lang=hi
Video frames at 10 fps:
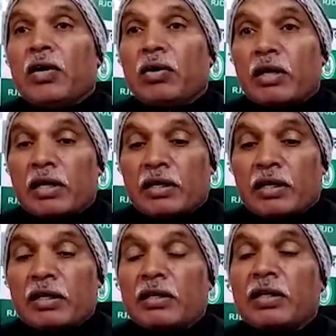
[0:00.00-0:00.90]
और अगर
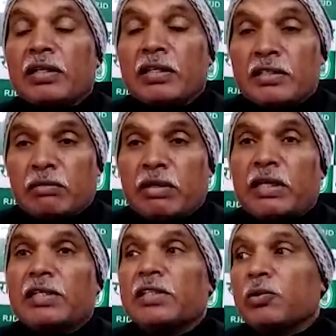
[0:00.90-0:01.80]
कहीं गलती से
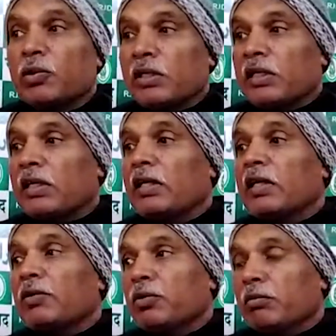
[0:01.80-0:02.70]
वैकेंसी कुछ निकल
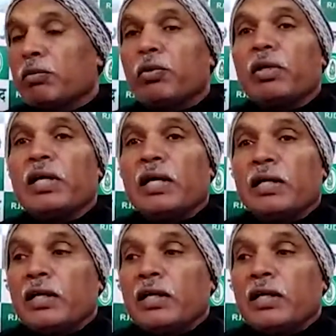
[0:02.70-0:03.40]
गई कुछ बोर्ड या